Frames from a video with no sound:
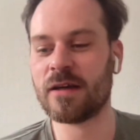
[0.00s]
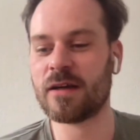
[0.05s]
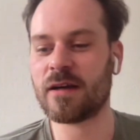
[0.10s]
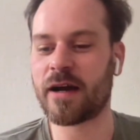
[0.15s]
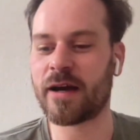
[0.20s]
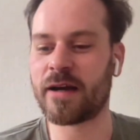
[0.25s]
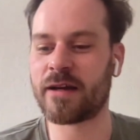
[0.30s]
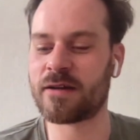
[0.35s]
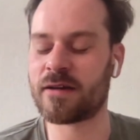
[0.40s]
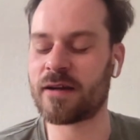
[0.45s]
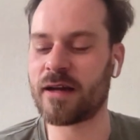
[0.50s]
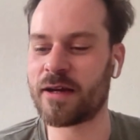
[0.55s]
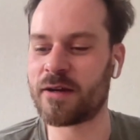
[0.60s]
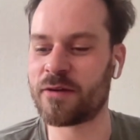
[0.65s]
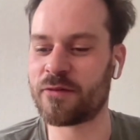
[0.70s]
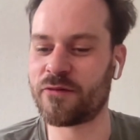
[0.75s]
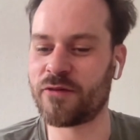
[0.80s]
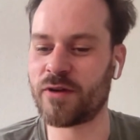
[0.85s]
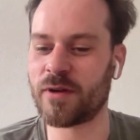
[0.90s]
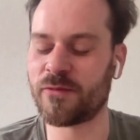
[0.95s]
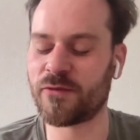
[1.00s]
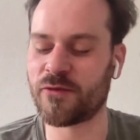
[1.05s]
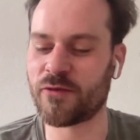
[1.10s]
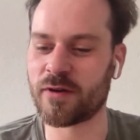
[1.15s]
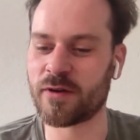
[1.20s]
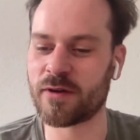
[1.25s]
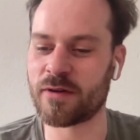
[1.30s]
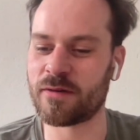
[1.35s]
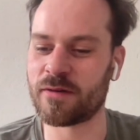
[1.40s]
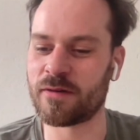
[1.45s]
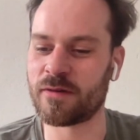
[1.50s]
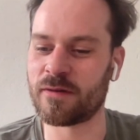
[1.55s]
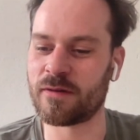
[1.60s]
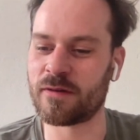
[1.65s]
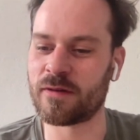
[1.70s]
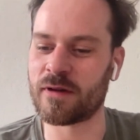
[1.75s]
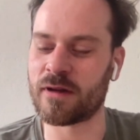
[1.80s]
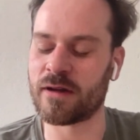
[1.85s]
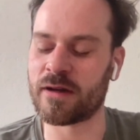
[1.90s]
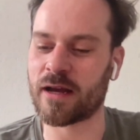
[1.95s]
ein, ein Film
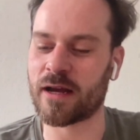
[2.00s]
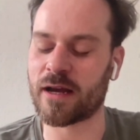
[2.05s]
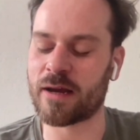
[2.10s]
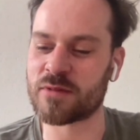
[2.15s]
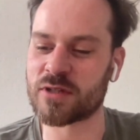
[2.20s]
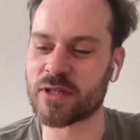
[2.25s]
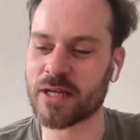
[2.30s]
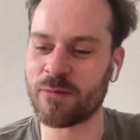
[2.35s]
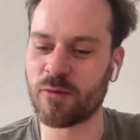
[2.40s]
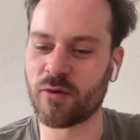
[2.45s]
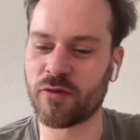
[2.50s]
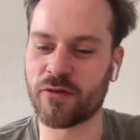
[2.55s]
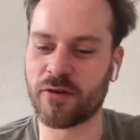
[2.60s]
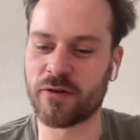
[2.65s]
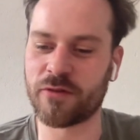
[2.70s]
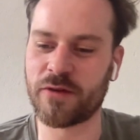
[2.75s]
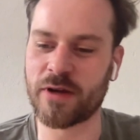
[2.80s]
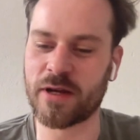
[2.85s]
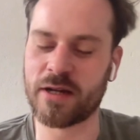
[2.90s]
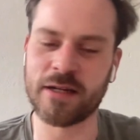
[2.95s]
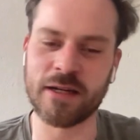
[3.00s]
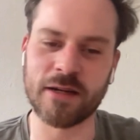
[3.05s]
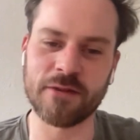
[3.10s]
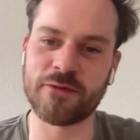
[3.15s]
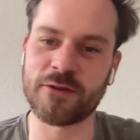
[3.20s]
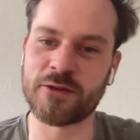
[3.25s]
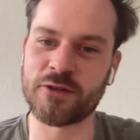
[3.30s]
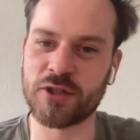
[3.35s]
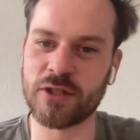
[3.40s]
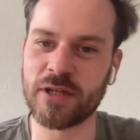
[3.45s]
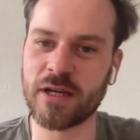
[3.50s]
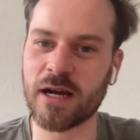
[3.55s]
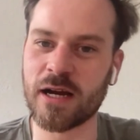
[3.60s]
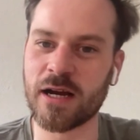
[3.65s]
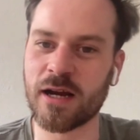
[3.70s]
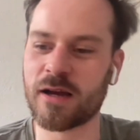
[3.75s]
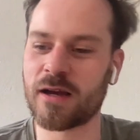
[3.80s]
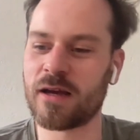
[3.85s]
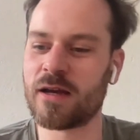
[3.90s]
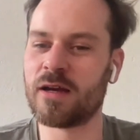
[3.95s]
von, nach einem Drehbuch von Ferdinand von
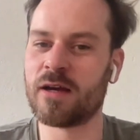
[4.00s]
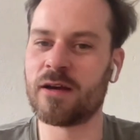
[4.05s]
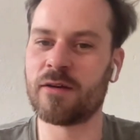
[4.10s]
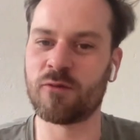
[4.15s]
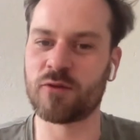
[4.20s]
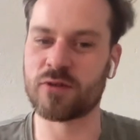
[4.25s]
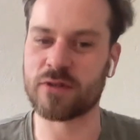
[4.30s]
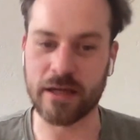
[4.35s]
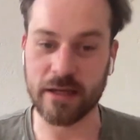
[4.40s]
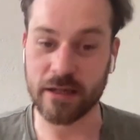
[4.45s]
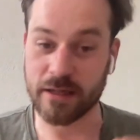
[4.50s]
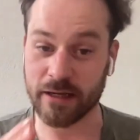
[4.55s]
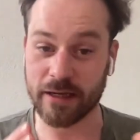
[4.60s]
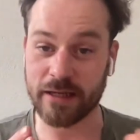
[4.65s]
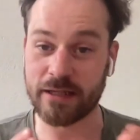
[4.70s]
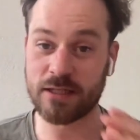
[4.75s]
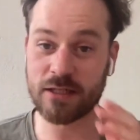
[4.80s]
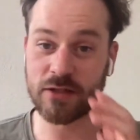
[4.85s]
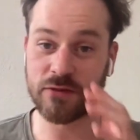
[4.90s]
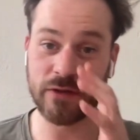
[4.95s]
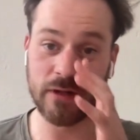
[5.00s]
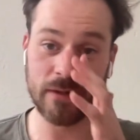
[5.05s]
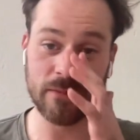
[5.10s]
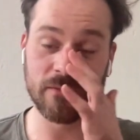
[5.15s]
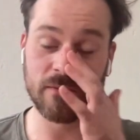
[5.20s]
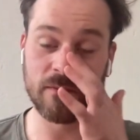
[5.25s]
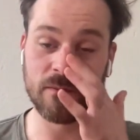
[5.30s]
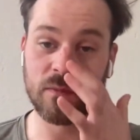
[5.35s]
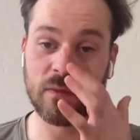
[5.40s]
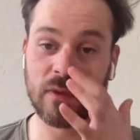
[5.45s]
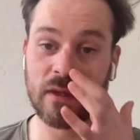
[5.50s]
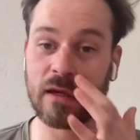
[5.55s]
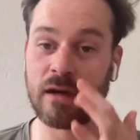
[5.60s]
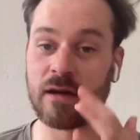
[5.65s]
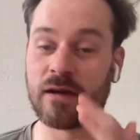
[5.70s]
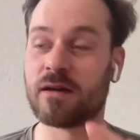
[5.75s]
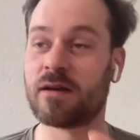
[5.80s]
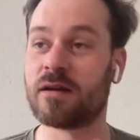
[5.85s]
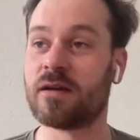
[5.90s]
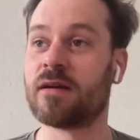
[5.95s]
Schirach, wo es ein Gerichtsfilm
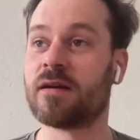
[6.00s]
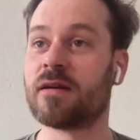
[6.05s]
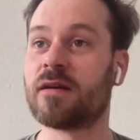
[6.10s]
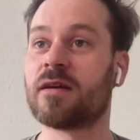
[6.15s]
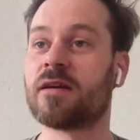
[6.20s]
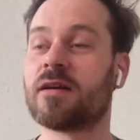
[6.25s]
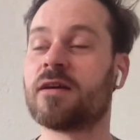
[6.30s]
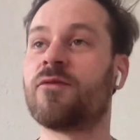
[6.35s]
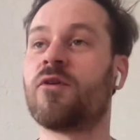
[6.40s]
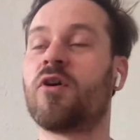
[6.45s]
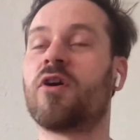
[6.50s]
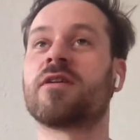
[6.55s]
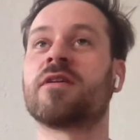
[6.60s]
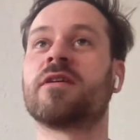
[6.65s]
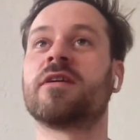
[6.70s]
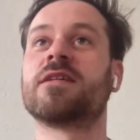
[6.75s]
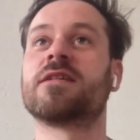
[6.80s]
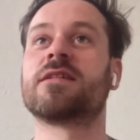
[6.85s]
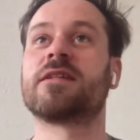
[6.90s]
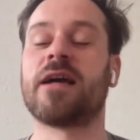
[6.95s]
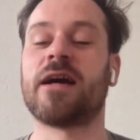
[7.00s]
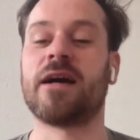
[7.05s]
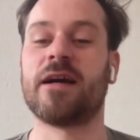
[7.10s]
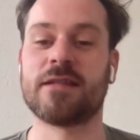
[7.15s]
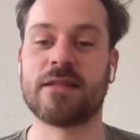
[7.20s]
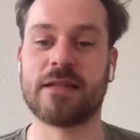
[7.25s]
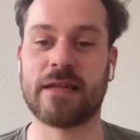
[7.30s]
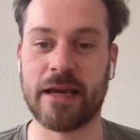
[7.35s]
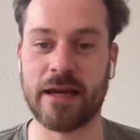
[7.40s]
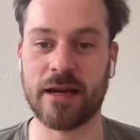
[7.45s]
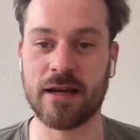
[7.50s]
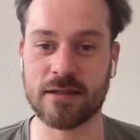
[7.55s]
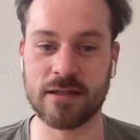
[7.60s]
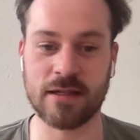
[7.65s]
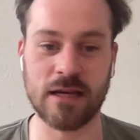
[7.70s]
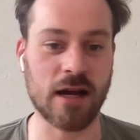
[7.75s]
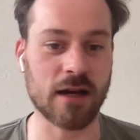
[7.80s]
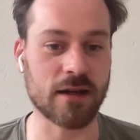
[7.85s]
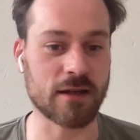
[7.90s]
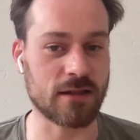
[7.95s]
äh, geworden ist, der heißt Er
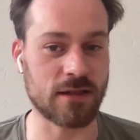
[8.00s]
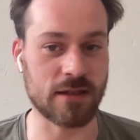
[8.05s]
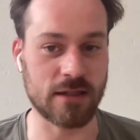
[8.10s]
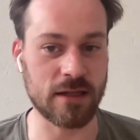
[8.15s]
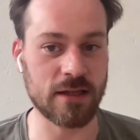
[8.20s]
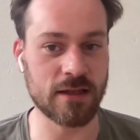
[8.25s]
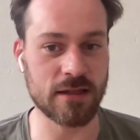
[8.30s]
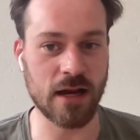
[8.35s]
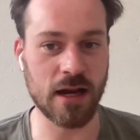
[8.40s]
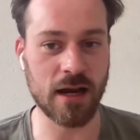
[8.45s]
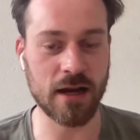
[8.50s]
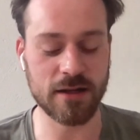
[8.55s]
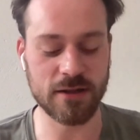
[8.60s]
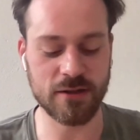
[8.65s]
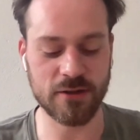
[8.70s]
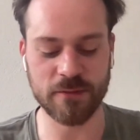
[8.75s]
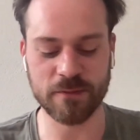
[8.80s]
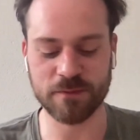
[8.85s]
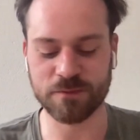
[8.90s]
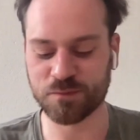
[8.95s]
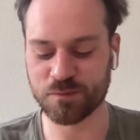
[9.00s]
sagt, sie sagt,